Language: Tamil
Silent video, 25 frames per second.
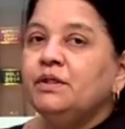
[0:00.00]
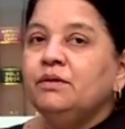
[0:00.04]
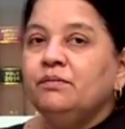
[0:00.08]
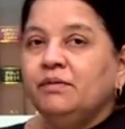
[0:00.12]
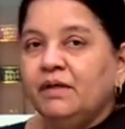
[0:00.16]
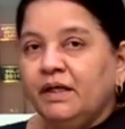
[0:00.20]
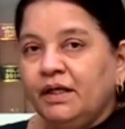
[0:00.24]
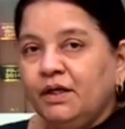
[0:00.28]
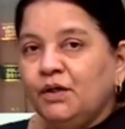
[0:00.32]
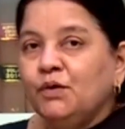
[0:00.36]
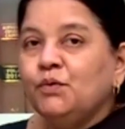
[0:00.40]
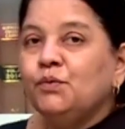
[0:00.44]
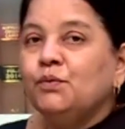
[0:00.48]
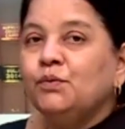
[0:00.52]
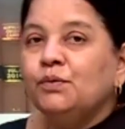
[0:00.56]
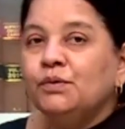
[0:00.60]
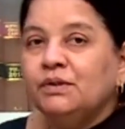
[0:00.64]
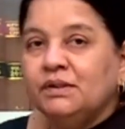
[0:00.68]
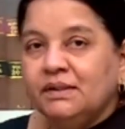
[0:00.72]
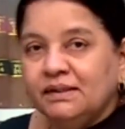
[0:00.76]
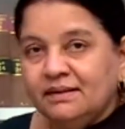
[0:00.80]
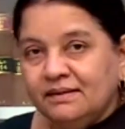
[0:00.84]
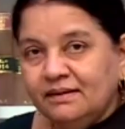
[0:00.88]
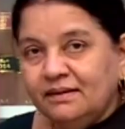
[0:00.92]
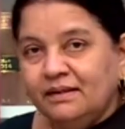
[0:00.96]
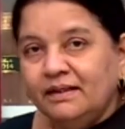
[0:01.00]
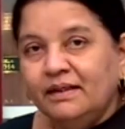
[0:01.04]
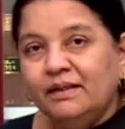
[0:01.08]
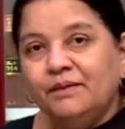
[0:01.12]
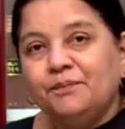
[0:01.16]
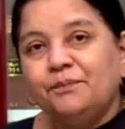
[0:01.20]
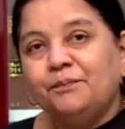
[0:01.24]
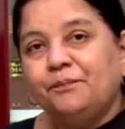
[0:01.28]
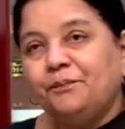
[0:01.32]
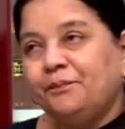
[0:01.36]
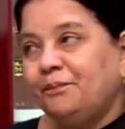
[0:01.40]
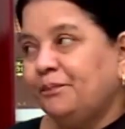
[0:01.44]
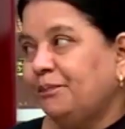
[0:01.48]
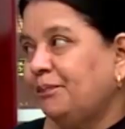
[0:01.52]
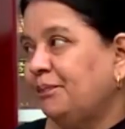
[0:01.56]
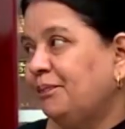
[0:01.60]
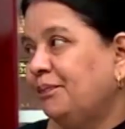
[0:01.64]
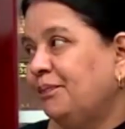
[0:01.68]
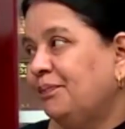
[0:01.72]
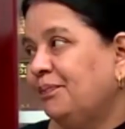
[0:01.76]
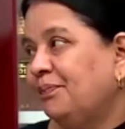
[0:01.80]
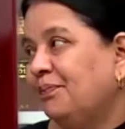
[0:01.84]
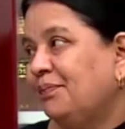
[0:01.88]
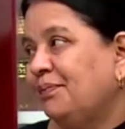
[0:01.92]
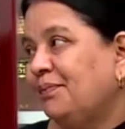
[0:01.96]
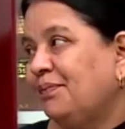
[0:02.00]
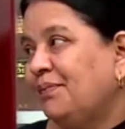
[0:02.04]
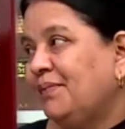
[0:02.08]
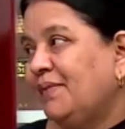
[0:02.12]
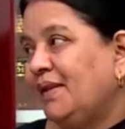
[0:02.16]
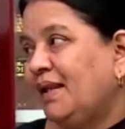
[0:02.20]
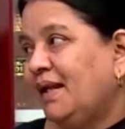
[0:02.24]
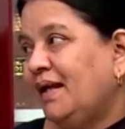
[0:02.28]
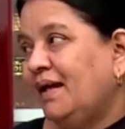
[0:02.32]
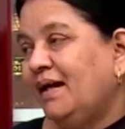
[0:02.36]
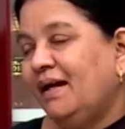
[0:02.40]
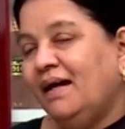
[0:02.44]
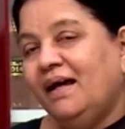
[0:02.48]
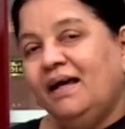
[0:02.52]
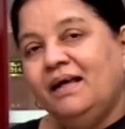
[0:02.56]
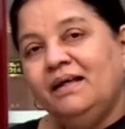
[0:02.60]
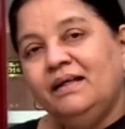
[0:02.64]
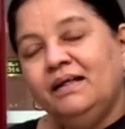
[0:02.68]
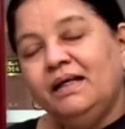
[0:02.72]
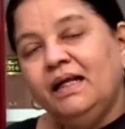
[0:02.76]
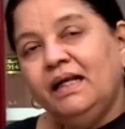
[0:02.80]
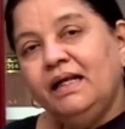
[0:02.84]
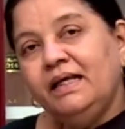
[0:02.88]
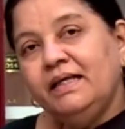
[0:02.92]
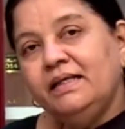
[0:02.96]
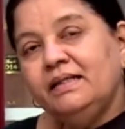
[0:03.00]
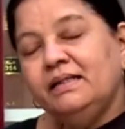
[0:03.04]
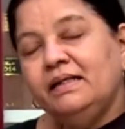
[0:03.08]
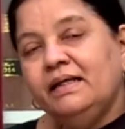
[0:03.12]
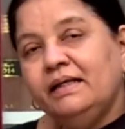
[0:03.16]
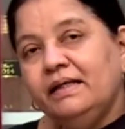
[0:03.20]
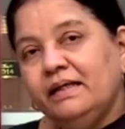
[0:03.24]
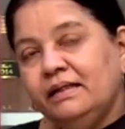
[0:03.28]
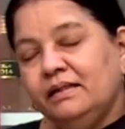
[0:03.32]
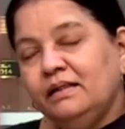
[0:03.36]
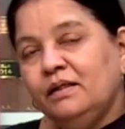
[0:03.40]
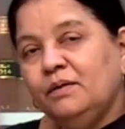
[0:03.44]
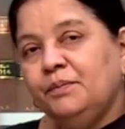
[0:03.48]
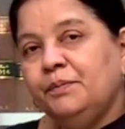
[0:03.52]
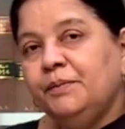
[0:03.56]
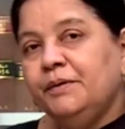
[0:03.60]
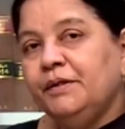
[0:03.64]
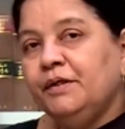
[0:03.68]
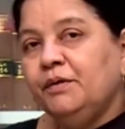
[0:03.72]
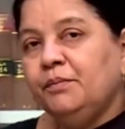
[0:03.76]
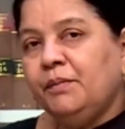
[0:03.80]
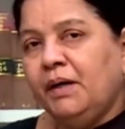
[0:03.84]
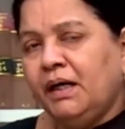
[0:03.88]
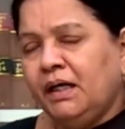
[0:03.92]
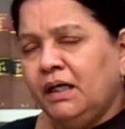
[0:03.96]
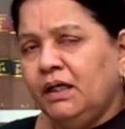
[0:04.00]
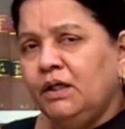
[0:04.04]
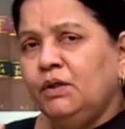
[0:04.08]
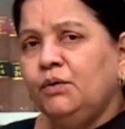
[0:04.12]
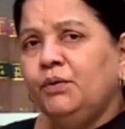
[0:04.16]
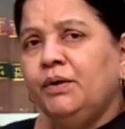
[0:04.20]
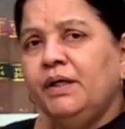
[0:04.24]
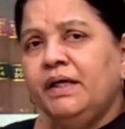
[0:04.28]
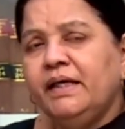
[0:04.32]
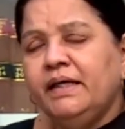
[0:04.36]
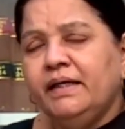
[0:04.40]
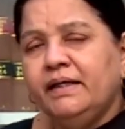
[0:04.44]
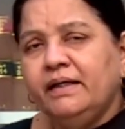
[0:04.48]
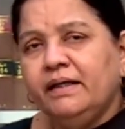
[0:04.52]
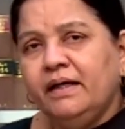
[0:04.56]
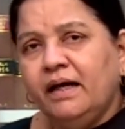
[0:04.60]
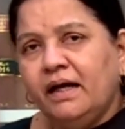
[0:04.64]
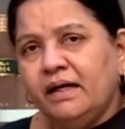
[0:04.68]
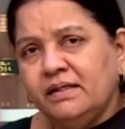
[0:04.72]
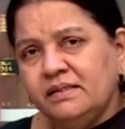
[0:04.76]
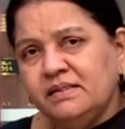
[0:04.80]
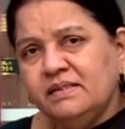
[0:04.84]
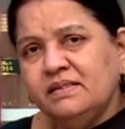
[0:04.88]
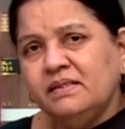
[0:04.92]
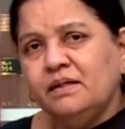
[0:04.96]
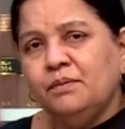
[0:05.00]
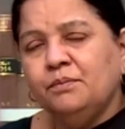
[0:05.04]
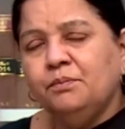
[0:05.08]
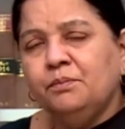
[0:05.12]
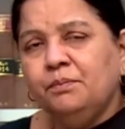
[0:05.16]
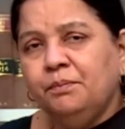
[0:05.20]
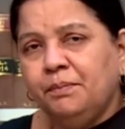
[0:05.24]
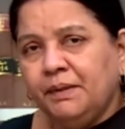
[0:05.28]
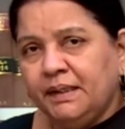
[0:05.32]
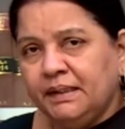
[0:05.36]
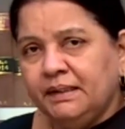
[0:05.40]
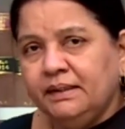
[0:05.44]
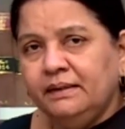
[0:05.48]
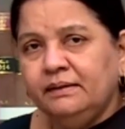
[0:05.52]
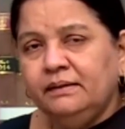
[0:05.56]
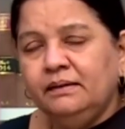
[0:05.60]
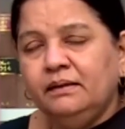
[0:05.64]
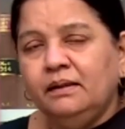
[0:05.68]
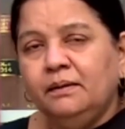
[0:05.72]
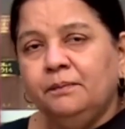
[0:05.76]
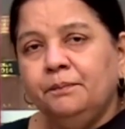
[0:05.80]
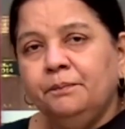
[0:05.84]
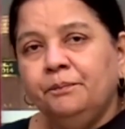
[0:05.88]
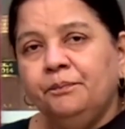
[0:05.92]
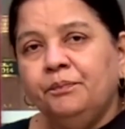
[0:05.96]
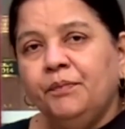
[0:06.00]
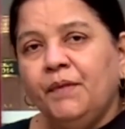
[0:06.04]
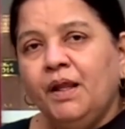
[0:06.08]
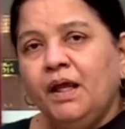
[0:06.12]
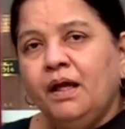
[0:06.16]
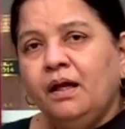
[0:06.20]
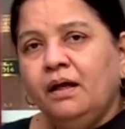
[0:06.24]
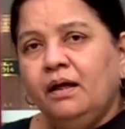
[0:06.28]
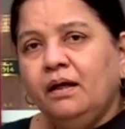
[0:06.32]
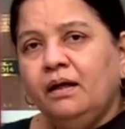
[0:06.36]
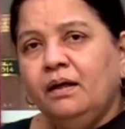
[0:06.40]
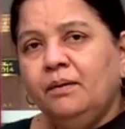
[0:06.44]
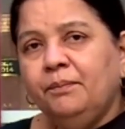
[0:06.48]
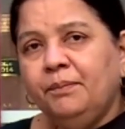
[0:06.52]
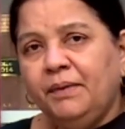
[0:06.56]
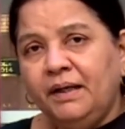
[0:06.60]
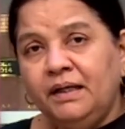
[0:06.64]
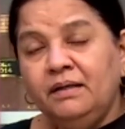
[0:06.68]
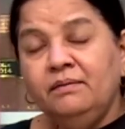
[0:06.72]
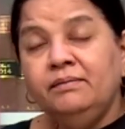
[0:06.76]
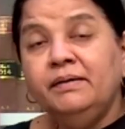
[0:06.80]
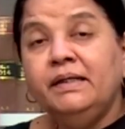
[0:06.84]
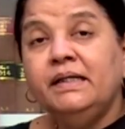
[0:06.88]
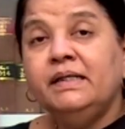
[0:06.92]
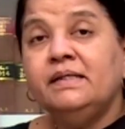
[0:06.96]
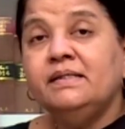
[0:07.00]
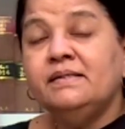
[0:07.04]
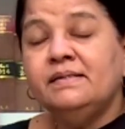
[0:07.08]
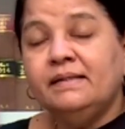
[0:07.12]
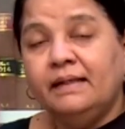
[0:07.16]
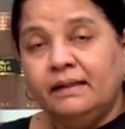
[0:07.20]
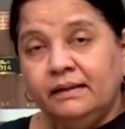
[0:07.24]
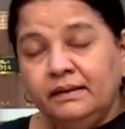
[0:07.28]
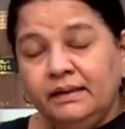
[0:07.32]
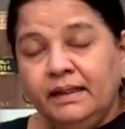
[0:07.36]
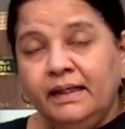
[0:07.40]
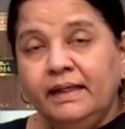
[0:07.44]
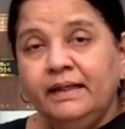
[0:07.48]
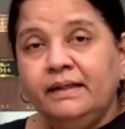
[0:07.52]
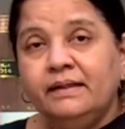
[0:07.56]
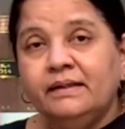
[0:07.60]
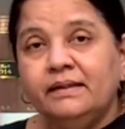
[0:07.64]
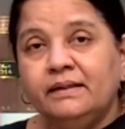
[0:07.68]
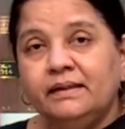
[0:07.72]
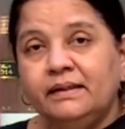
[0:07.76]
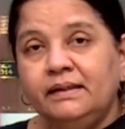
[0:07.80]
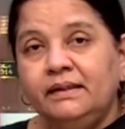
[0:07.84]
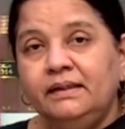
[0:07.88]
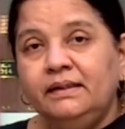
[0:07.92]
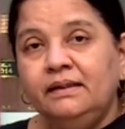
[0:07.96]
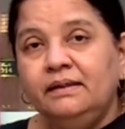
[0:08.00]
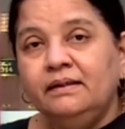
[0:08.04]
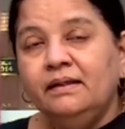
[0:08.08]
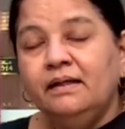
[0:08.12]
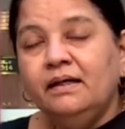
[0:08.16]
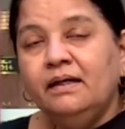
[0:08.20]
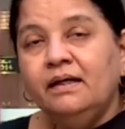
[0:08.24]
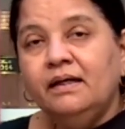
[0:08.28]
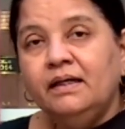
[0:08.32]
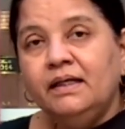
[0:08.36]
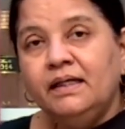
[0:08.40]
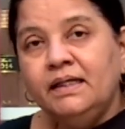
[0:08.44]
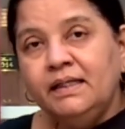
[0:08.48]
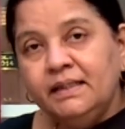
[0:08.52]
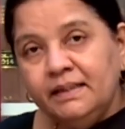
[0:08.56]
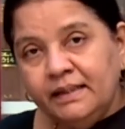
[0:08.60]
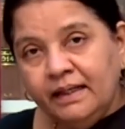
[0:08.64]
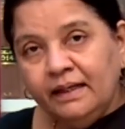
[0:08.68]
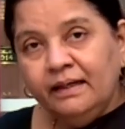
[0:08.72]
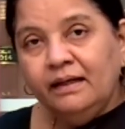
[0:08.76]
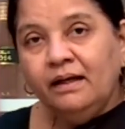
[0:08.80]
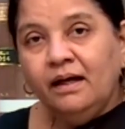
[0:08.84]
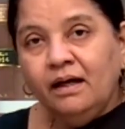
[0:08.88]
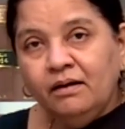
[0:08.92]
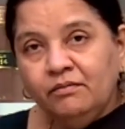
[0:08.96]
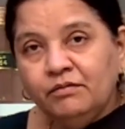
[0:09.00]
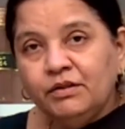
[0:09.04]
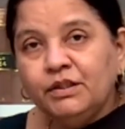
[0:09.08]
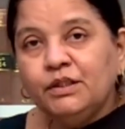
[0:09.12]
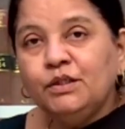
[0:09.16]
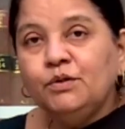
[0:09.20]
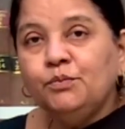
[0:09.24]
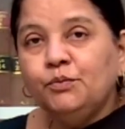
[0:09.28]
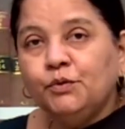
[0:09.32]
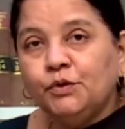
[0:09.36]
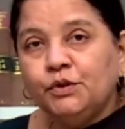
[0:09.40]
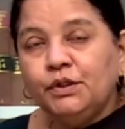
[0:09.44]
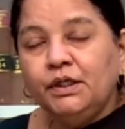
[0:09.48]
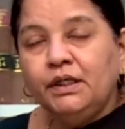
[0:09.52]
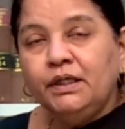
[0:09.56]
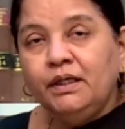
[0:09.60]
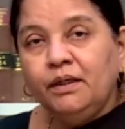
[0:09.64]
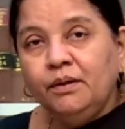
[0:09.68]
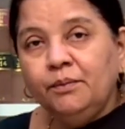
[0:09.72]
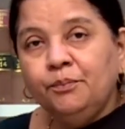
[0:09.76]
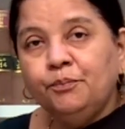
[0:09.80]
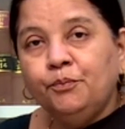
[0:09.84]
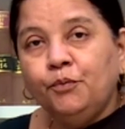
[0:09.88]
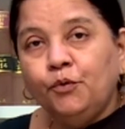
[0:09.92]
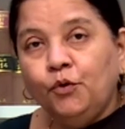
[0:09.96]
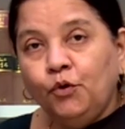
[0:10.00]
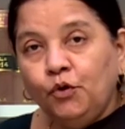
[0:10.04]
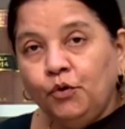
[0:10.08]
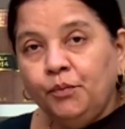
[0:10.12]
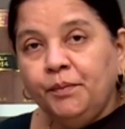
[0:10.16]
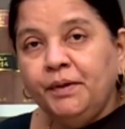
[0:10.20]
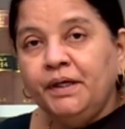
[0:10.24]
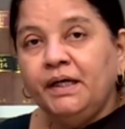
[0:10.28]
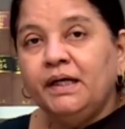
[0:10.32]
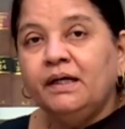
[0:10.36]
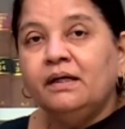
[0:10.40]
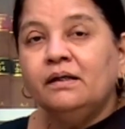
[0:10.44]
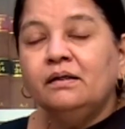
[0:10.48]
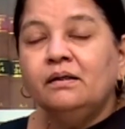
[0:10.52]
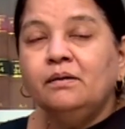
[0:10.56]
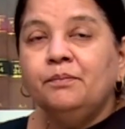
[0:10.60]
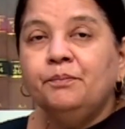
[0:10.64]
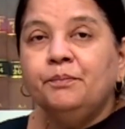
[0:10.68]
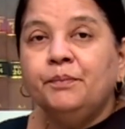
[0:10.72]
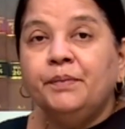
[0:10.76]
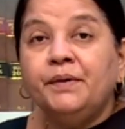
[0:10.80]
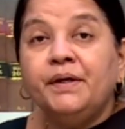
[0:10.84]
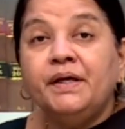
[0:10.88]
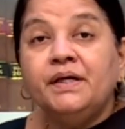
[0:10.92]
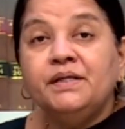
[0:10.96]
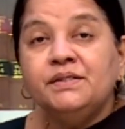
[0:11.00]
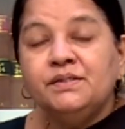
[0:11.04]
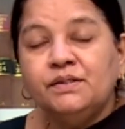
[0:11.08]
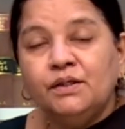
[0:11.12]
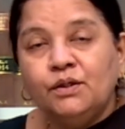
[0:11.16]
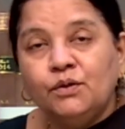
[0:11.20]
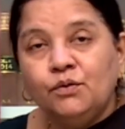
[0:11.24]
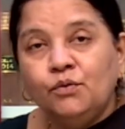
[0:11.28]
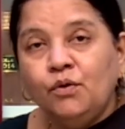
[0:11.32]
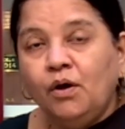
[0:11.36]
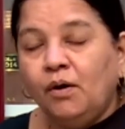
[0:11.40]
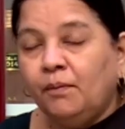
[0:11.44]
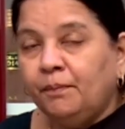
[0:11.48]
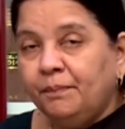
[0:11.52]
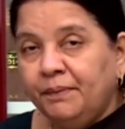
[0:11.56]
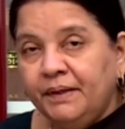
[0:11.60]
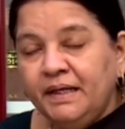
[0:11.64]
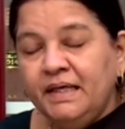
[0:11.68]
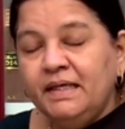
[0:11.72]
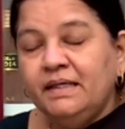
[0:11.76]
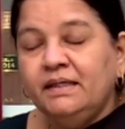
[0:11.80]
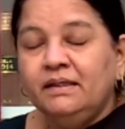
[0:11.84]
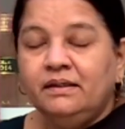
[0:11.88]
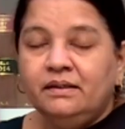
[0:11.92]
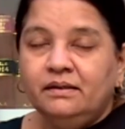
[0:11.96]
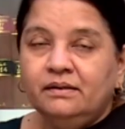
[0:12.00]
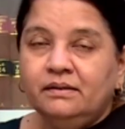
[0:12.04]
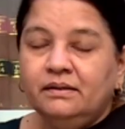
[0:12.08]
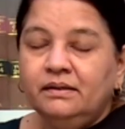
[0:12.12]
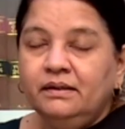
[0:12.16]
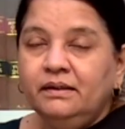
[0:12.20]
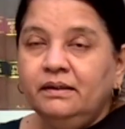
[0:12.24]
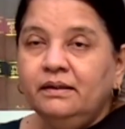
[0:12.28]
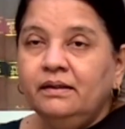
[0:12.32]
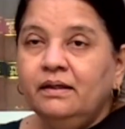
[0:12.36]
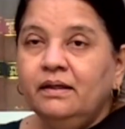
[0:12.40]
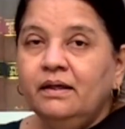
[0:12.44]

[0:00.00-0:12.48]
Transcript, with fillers: இதுவரைக்கும் கொடுத்ததில்லை அதனால் இந்த எதிர்ப்பு மக்களுடைய அச்சம் பதட்டம் பல்வேறு சந்தேகங்கள் இதெல்லாம் வந்து முதல்ல பொறுமையாக பேசணும் அப்படிங்கிறது